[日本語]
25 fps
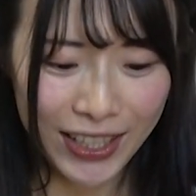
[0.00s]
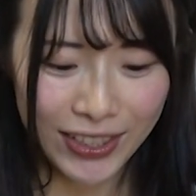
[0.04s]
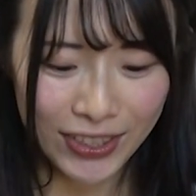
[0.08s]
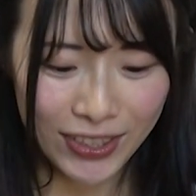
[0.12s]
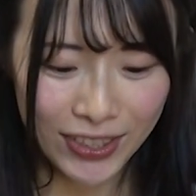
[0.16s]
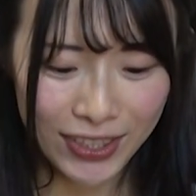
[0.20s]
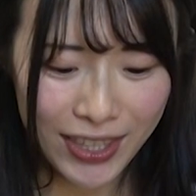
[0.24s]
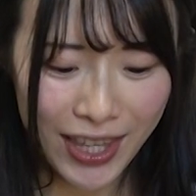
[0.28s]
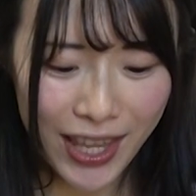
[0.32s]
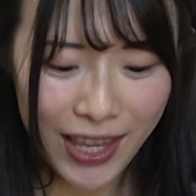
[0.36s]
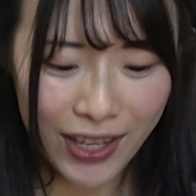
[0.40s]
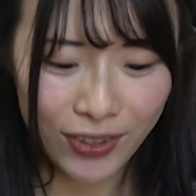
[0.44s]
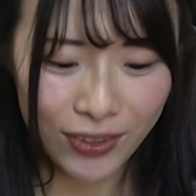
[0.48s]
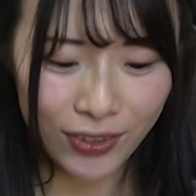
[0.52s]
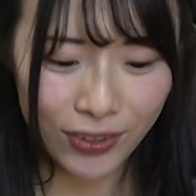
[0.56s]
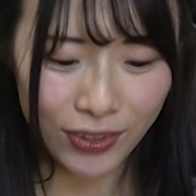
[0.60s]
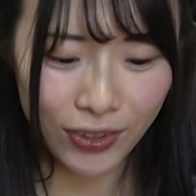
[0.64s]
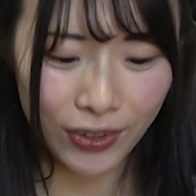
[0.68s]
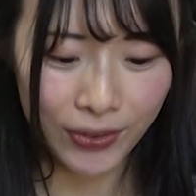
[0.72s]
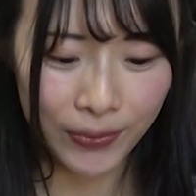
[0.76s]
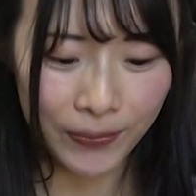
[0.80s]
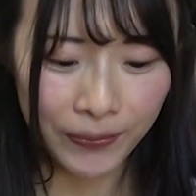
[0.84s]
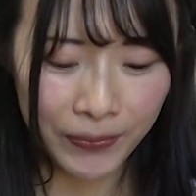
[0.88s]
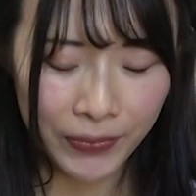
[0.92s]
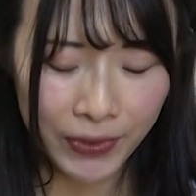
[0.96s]
そして、こ
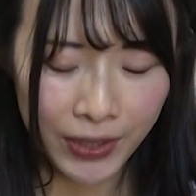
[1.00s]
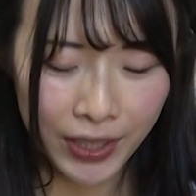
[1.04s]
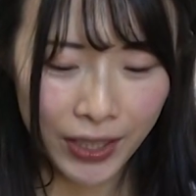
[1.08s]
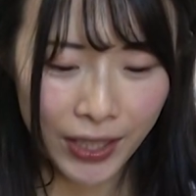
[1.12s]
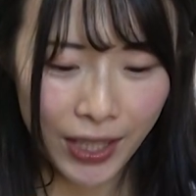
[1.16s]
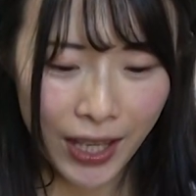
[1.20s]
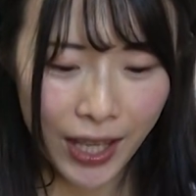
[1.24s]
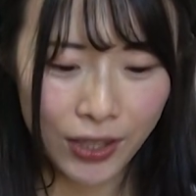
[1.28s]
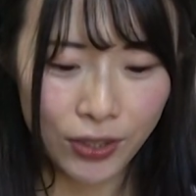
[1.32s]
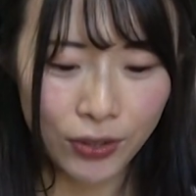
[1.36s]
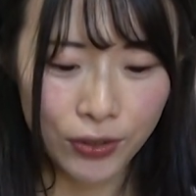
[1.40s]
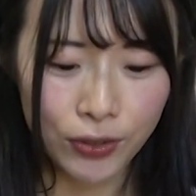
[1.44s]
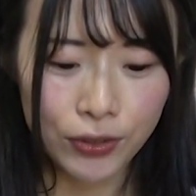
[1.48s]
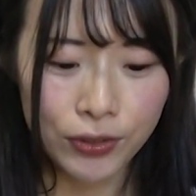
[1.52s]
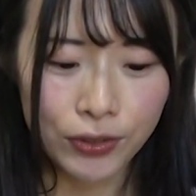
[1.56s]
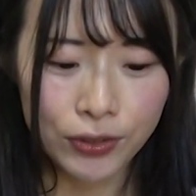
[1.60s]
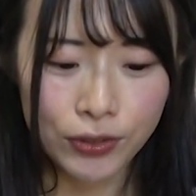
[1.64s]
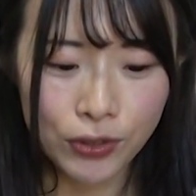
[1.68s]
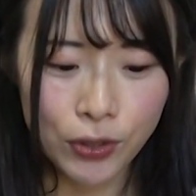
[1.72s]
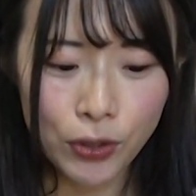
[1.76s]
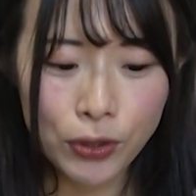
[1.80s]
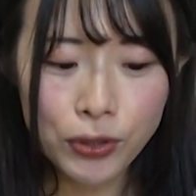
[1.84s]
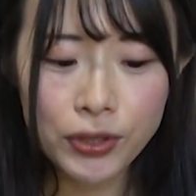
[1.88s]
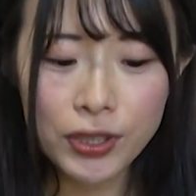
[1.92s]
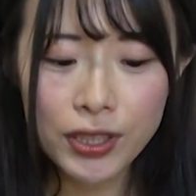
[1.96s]
の、あの、
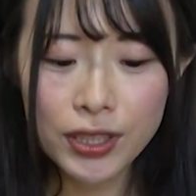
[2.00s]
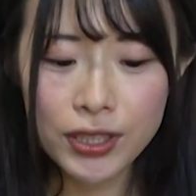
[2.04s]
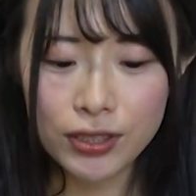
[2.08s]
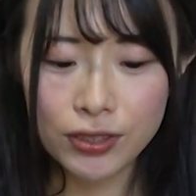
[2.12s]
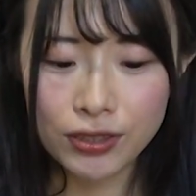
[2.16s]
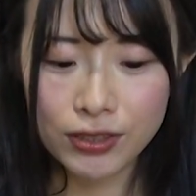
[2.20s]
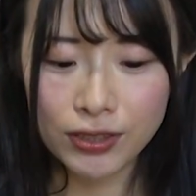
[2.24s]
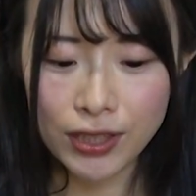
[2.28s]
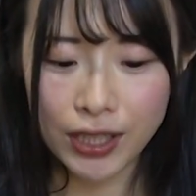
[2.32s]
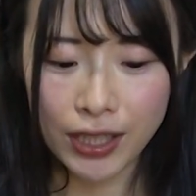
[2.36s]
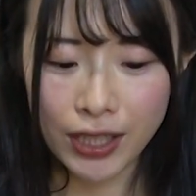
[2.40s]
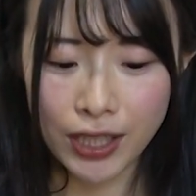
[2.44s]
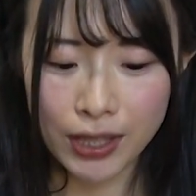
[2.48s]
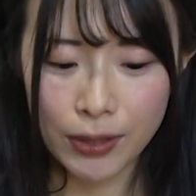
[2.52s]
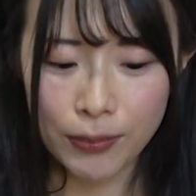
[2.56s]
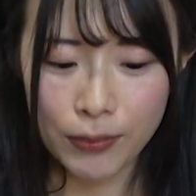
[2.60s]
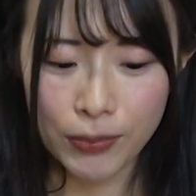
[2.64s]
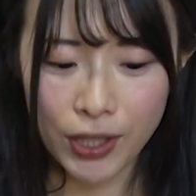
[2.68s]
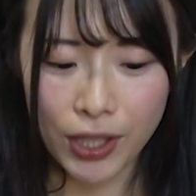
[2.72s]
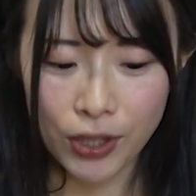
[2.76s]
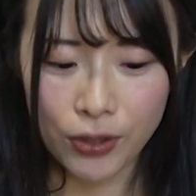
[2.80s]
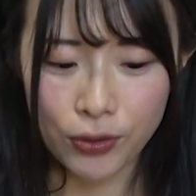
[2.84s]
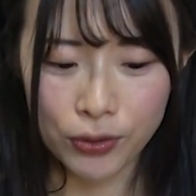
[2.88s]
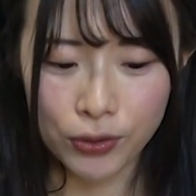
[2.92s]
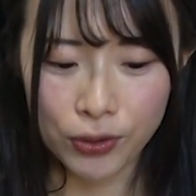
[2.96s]
ログインするだけでも
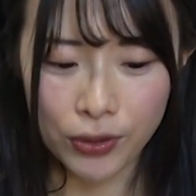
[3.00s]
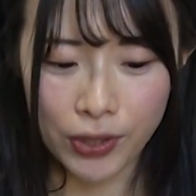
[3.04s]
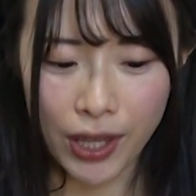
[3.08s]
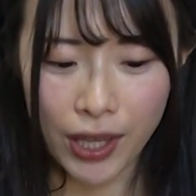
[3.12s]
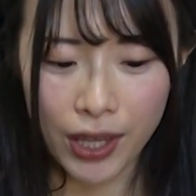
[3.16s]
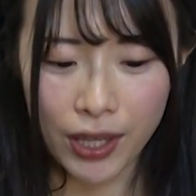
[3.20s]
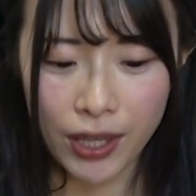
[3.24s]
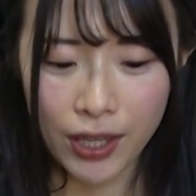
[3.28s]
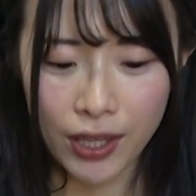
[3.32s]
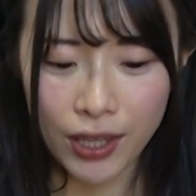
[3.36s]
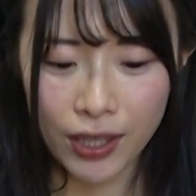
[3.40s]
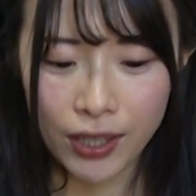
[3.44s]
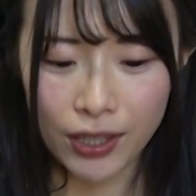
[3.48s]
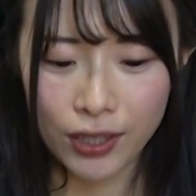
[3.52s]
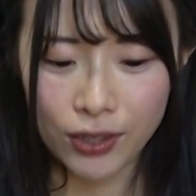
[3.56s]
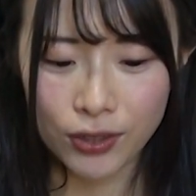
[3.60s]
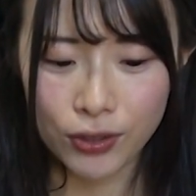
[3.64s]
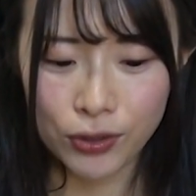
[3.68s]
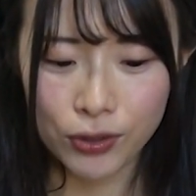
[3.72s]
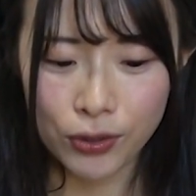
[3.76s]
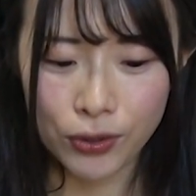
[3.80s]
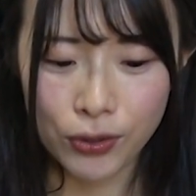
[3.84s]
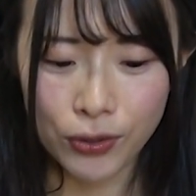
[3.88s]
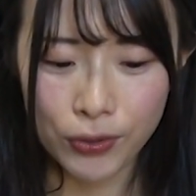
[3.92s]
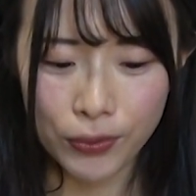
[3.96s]
ね、このね、
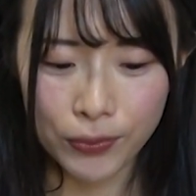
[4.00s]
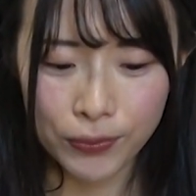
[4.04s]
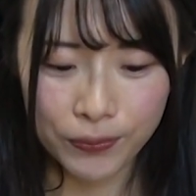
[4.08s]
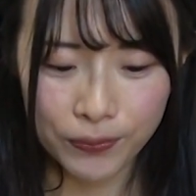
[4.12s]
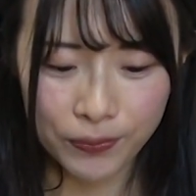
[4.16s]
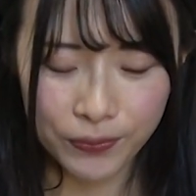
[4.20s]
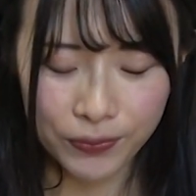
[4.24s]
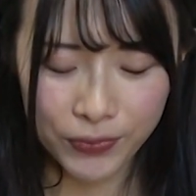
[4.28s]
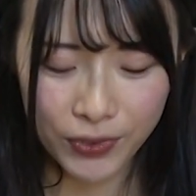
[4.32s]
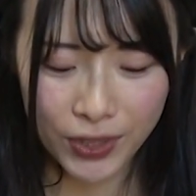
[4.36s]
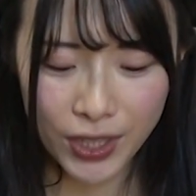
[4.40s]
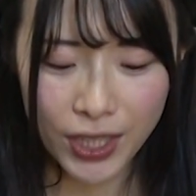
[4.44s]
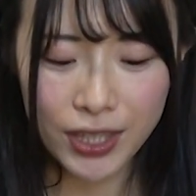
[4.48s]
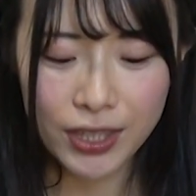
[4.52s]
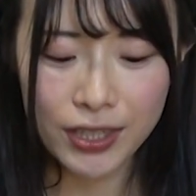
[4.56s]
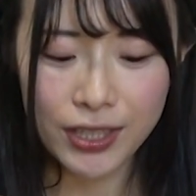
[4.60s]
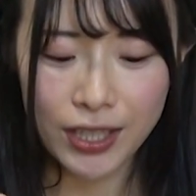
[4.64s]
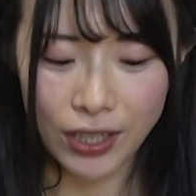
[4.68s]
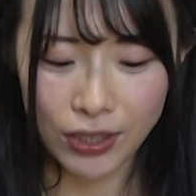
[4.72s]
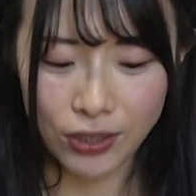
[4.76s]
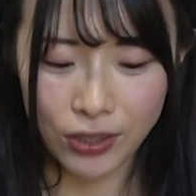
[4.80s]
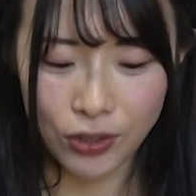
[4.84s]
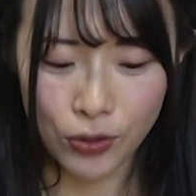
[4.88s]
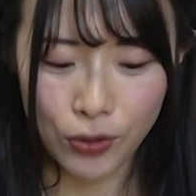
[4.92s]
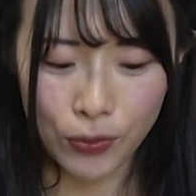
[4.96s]
この巾
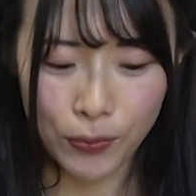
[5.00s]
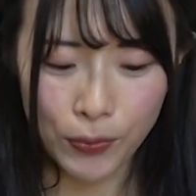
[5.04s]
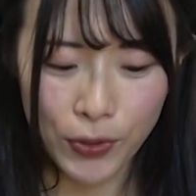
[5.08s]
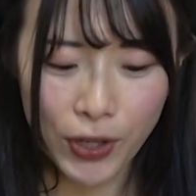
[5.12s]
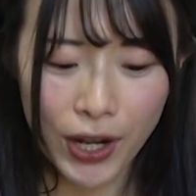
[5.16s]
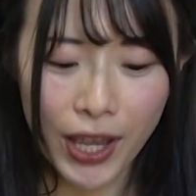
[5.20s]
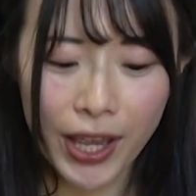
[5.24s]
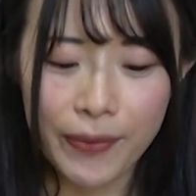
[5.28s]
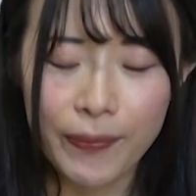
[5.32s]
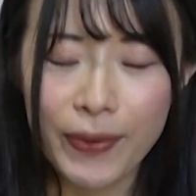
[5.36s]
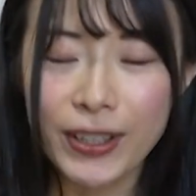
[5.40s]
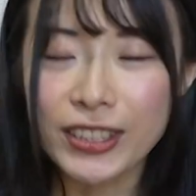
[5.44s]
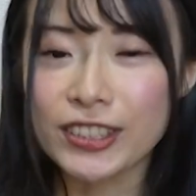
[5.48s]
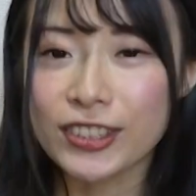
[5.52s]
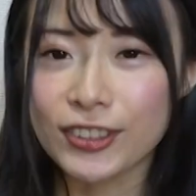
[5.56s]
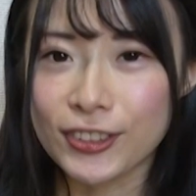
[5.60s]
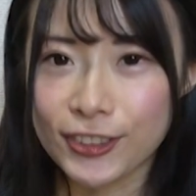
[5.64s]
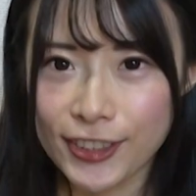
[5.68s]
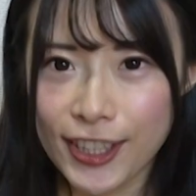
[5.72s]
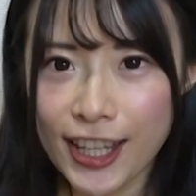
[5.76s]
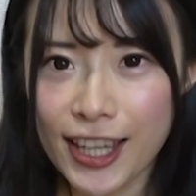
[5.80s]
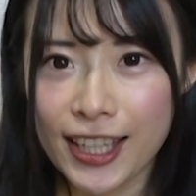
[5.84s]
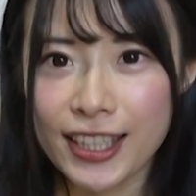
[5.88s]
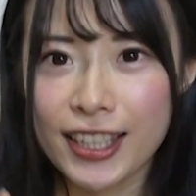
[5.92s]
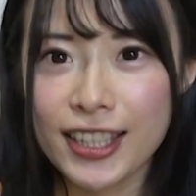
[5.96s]
着をもらえます
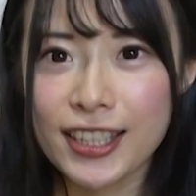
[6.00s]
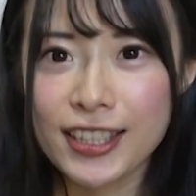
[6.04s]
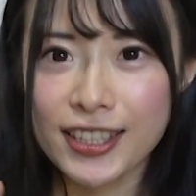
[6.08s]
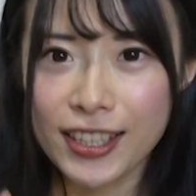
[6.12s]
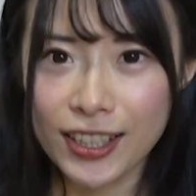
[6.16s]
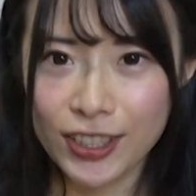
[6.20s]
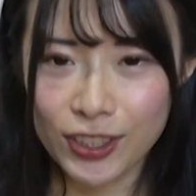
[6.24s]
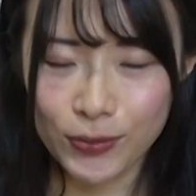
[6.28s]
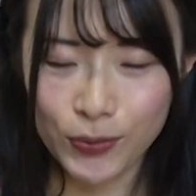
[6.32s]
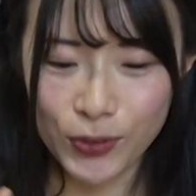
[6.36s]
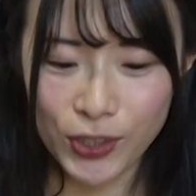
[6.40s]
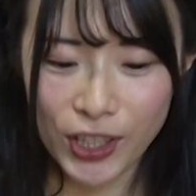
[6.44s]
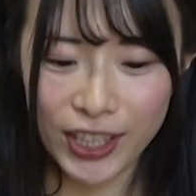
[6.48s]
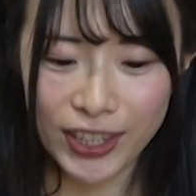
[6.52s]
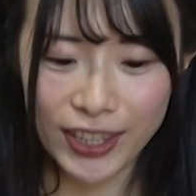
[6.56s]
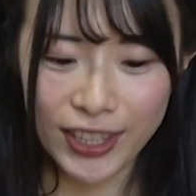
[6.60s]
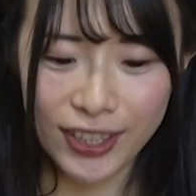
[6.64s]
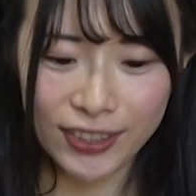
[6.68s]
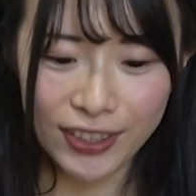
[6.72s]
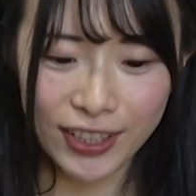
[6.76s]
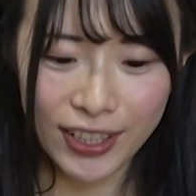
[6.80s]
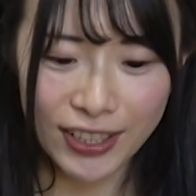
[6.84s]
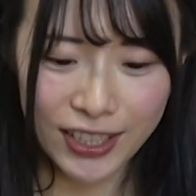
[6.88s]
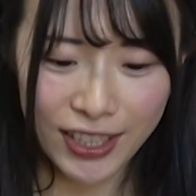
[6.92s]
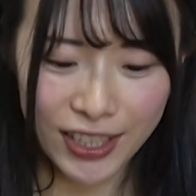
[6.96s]
ので、巾着もらって
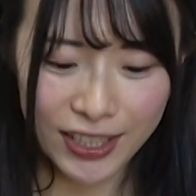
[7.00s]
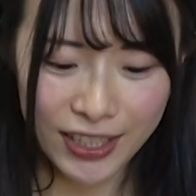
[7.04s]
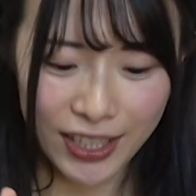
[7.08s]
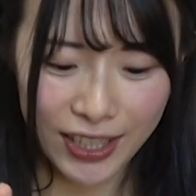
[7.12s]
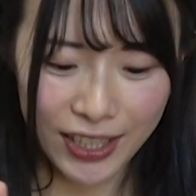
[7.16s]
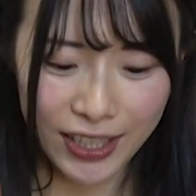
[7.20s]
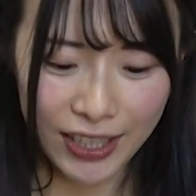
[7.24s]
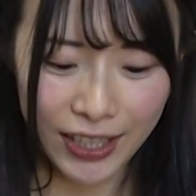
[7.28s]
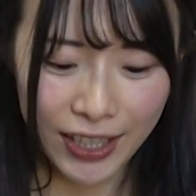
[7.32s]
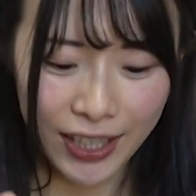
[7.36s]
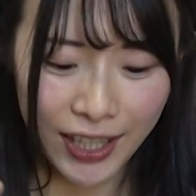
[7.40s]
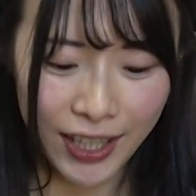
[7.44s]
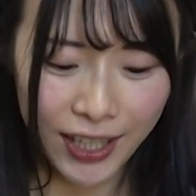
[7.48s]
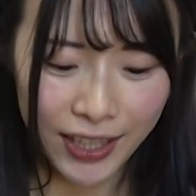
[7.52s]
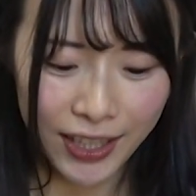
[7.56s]
ください、ぜひ。